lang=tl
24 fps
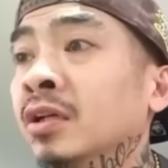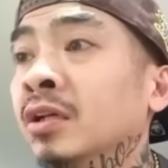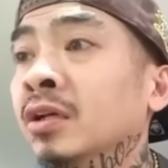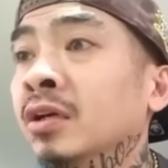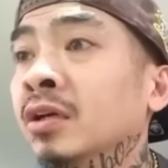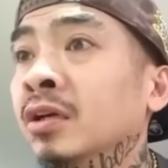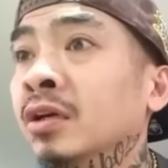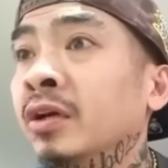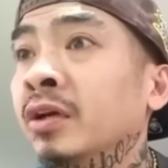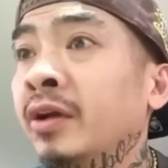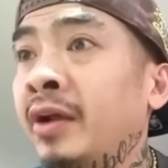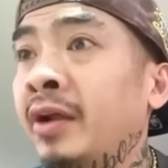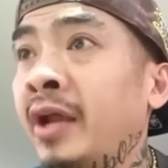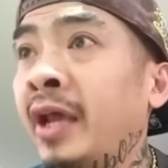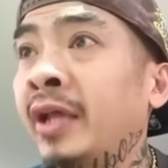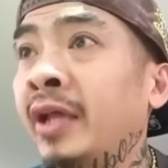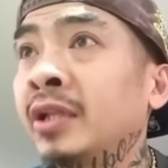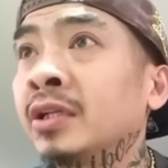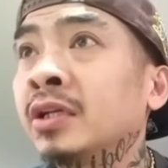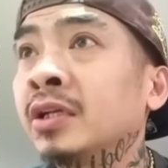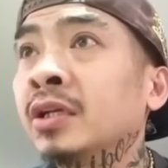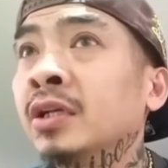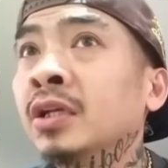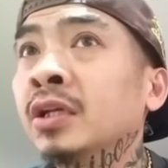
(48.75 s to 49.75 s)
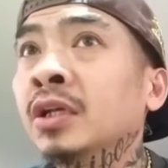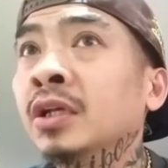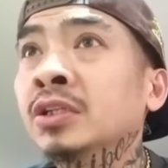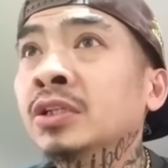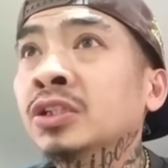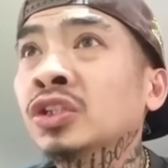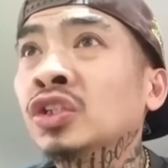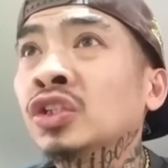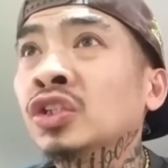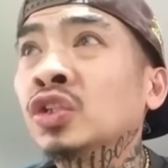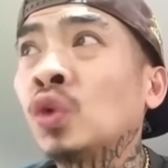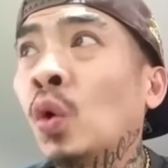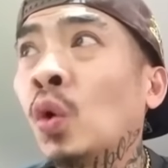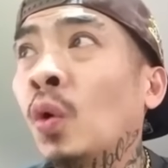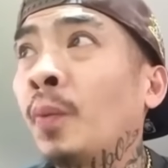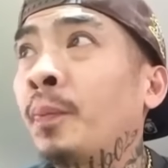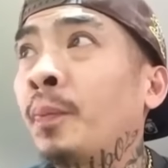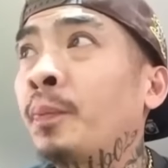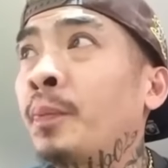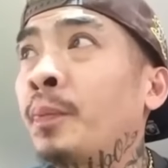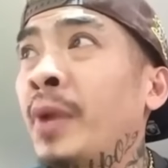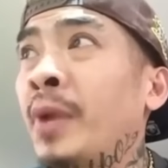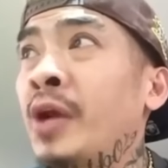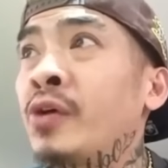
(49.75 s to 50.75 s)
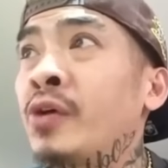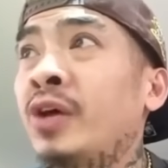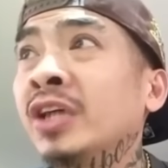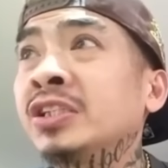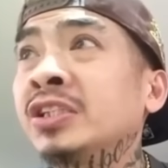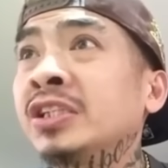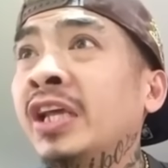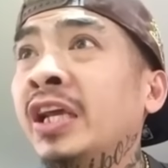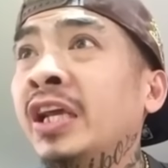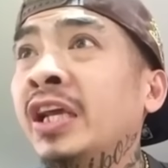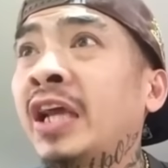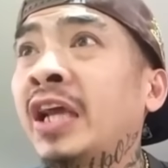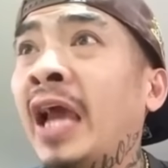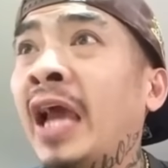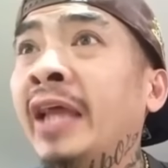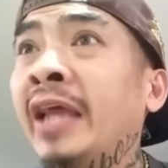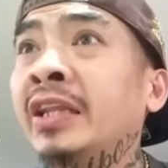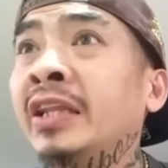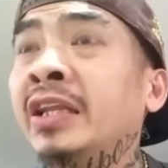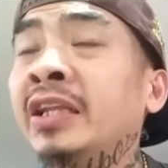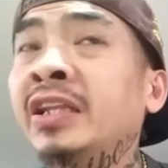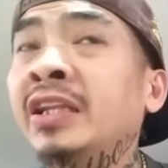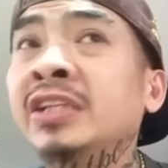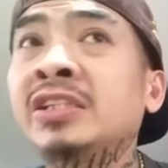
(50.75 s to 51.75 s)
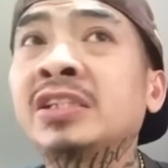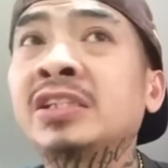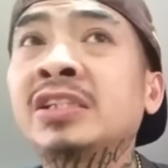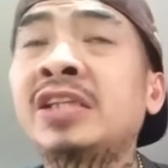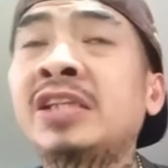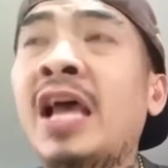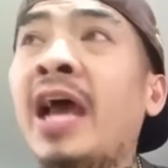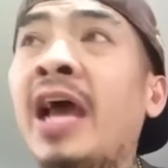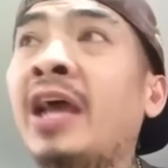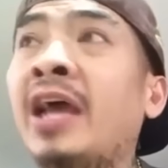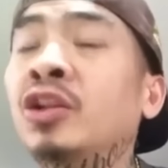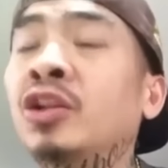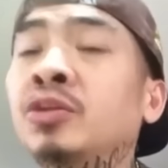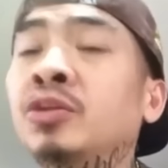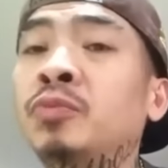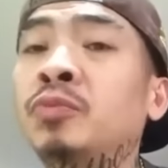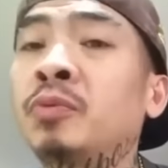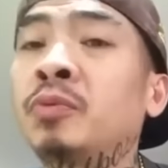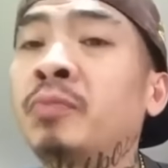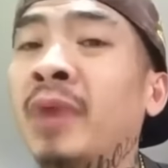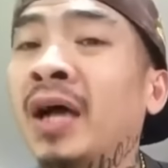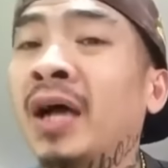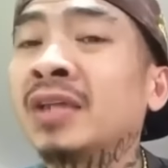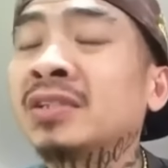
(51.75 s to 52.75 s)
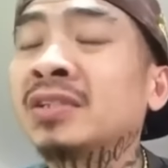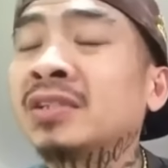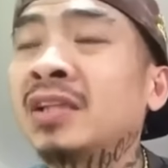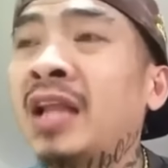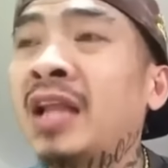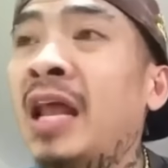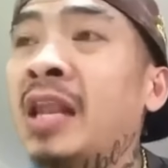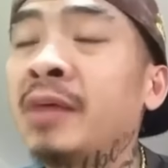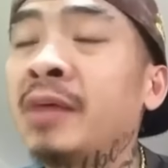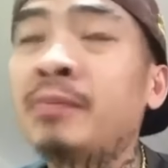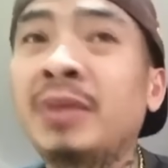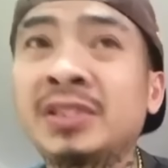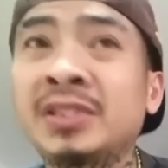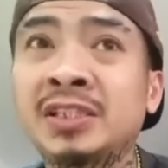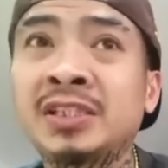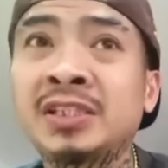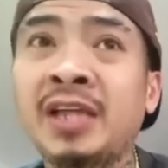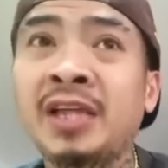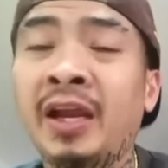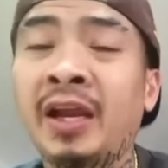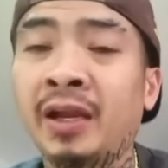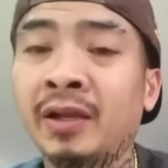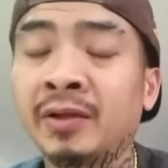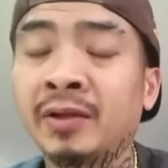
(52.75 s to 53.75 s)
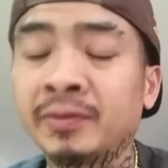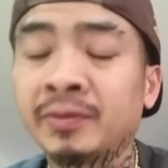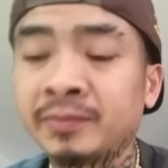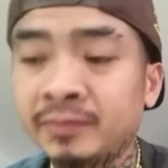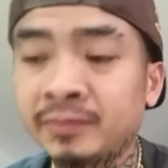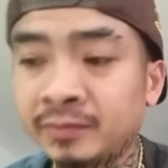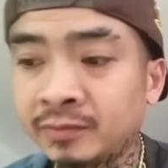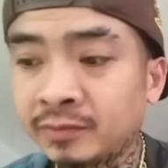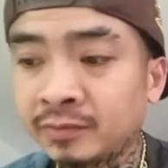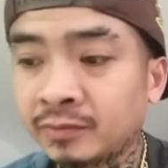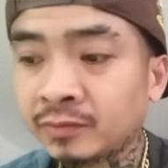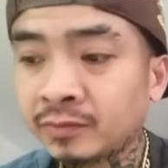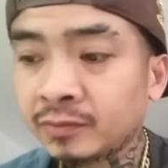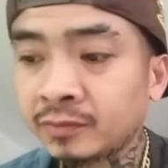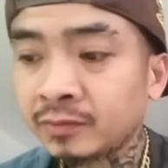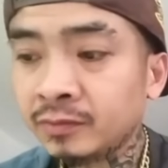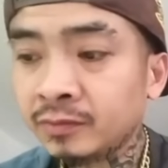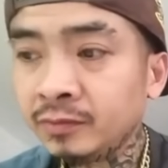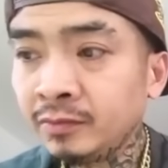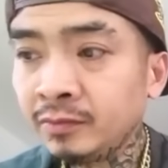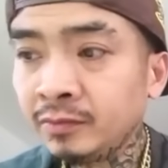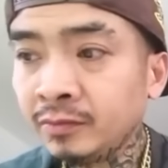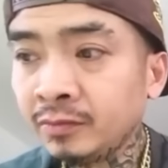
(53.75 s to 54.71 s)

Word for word: Mm-mm. Right? So, pero kasi kahit hindi siya sa akin lumabas, lalabas siya eh. Oo. True.